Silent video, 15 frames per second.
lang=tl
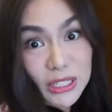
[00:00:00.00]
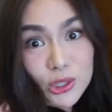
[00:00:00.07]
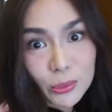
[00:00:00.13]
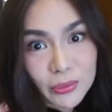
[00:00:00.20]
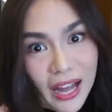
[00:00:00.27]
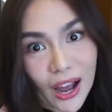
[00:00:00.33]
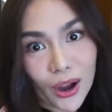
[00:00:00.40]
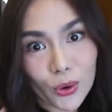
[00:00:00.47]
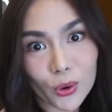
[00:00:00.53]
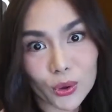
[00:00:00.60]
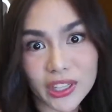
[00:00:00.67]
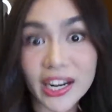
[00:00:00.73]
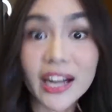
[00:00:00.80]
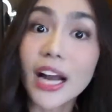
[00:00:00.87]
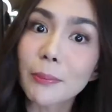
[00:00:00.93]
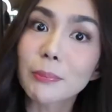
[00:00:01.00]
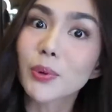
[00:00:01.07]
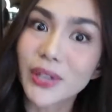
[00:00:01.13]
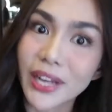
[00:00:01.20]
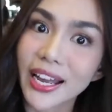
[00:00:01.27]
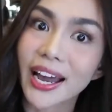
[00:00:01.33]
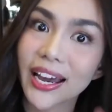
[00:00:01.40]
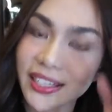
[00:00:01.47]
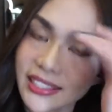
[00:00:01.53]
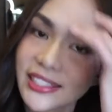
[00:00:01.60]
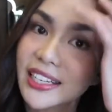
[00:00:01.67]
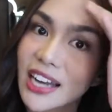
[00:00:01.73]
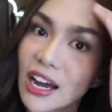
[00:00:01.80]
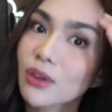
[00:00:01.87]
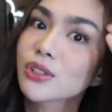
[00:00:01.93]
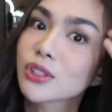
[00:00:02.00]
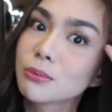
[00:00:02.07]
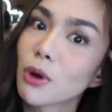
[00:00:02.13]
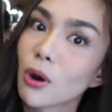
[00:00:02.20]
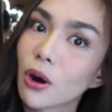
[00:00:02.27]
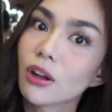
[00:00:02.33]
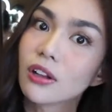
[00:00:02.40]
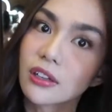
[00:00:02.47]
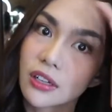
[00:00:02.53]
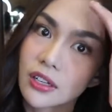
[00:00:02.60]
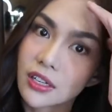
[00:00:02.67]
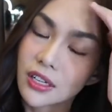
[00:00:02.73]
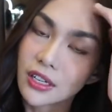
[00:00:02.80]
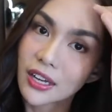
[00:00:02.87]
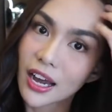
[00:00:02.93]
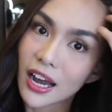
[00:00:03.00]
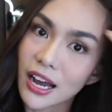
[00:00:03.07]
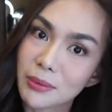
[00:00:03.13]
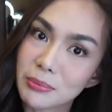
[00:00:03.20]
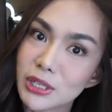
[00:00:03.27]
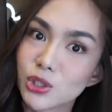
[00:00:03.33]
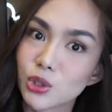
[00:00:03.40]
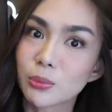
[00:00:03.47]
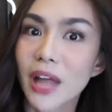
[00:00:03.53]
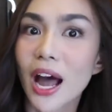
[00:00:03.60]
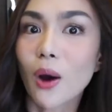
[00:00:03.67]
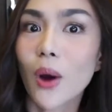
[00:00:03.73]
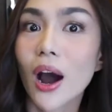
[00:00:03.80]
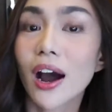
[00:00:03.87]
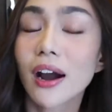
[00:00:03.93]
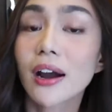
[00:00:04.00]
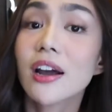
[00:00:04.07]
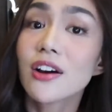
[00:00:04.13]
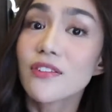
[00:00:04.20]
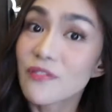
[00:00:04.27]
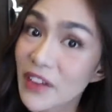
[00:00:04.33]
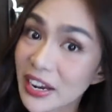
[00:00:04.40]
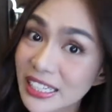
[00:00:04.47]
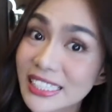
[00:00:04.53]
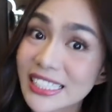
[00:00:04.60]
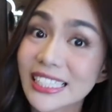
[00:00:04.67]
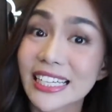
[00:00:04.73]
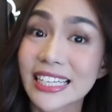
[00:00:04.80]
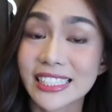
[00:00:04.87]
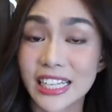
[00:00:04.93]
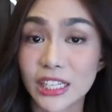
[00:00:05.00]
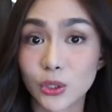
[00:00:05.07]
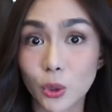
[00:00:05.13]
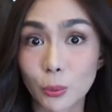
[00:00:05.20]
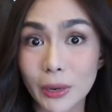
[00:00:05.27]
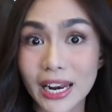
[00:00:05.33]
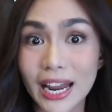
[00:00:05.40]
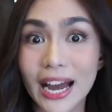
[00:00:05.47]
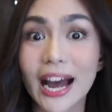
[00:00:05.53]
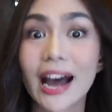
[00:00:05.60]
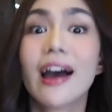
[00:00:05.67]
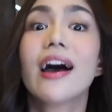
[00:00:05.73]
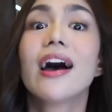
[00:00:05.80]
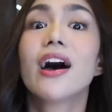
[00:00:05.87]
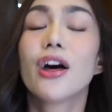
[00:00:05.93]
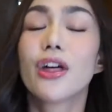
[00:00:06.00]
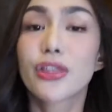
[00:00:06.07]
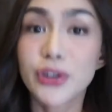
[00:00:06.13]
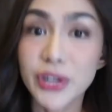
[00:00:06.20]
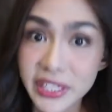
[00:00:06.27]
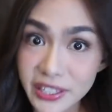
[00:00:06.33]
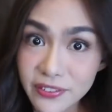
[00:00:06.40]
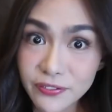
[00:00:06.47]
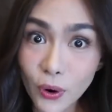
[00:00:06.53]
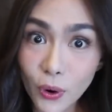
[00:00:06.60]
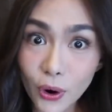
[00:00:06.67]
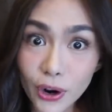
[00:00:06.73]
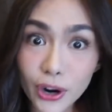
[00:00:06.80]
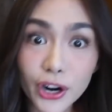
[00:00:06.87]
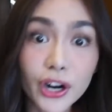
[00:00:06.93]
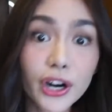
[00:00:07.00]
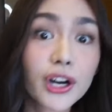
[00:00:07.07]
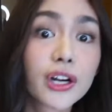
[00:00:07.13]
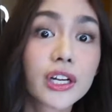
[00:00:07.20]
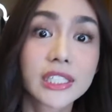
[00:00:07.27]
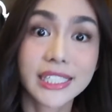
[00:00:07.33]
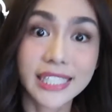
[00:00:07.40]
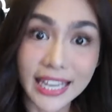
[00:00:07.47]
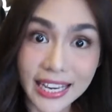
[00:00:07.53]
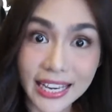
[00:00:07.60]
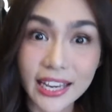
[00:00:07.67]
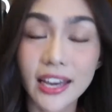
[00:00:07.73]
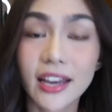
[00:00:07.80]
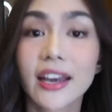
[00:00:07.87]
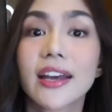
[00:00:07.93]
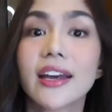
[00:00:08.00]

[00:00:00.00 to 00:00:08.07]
medium na ako. Tinanggap ko na guys, hindi na ako small. Uh, medium na ako. Ang vital statistics ko pala, 34, C,